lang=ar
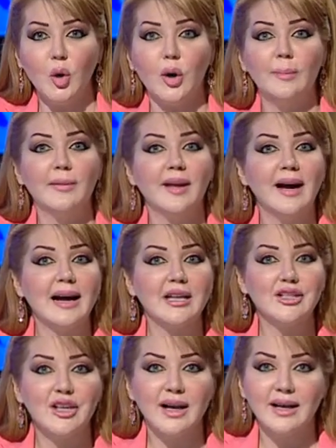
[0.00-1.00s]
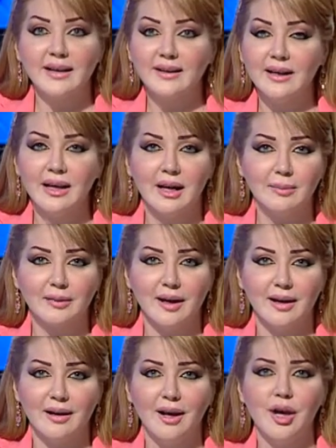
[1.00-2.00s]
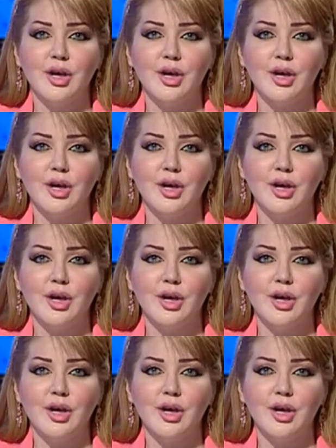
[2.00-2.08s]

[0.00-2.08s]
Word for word: وأبناء عشائرنا الأبطال